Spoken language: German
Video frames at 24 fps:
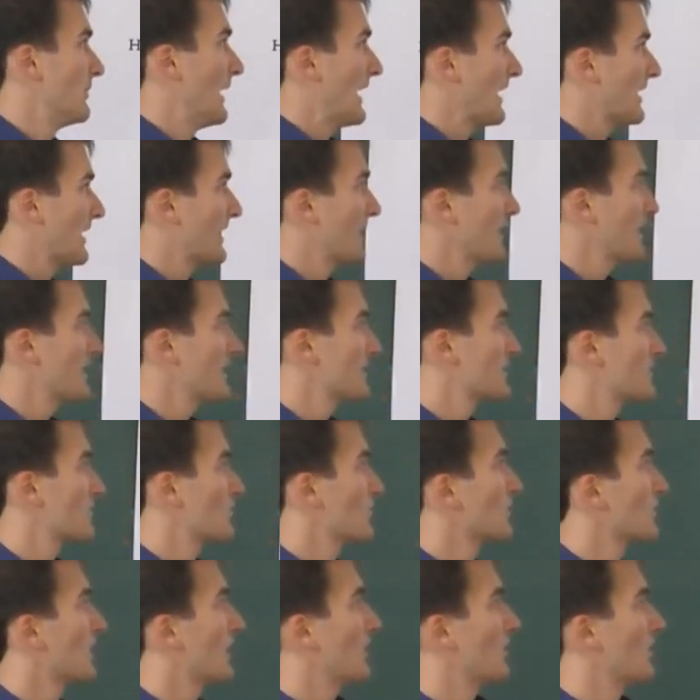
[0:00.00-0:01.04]
Bargeld
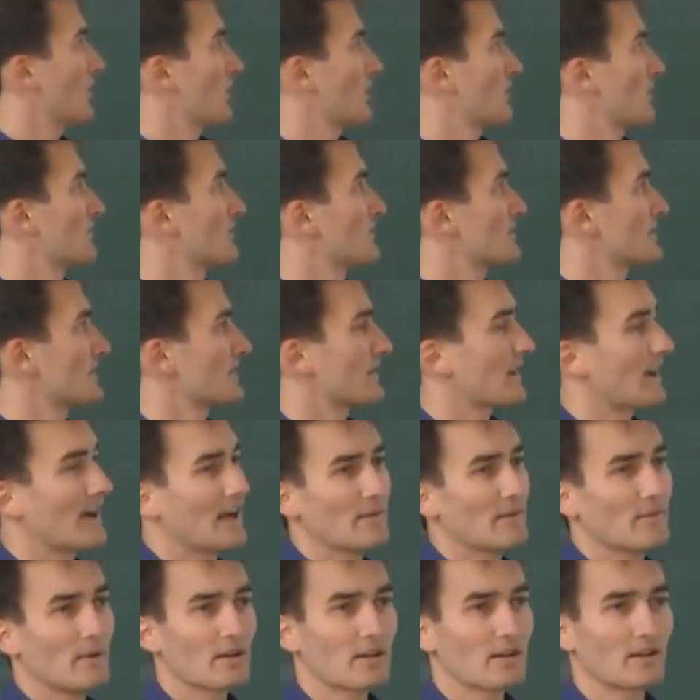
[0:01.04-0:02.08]
oder auch
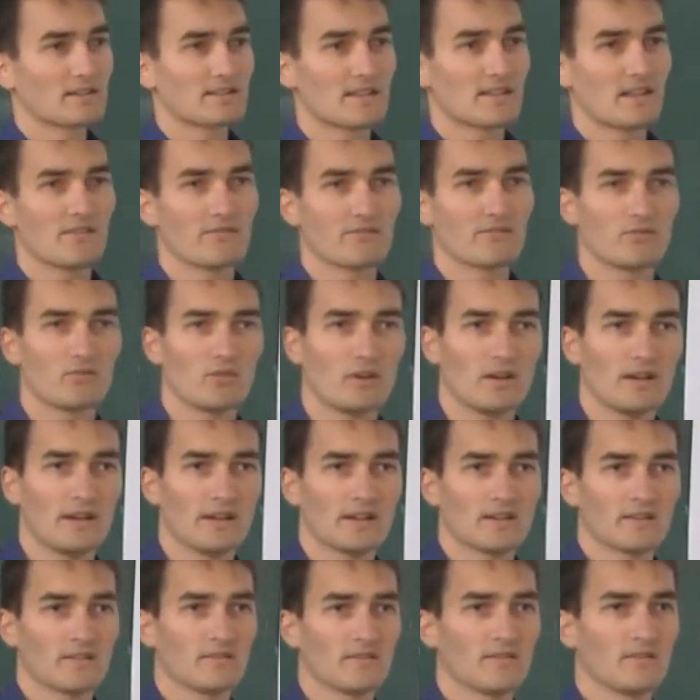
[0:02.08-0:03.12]
Zentralbankreserven
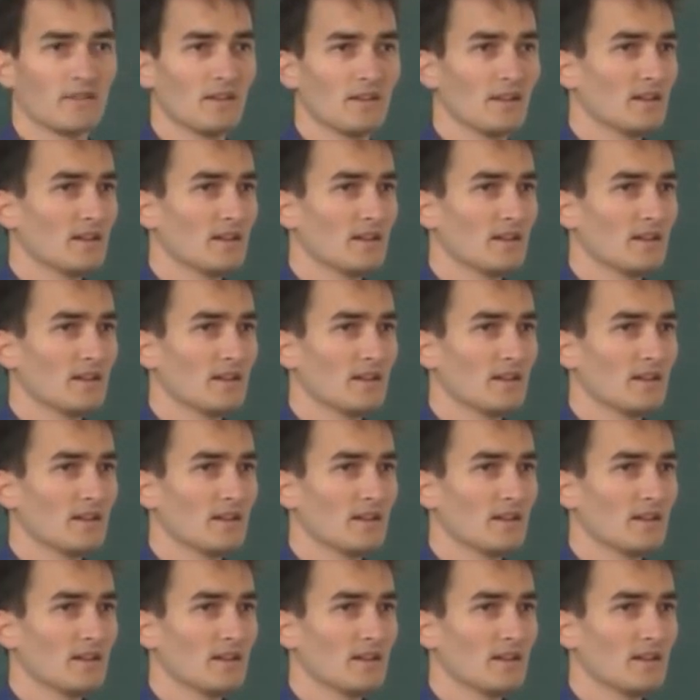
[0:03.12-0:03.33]
vorhalten.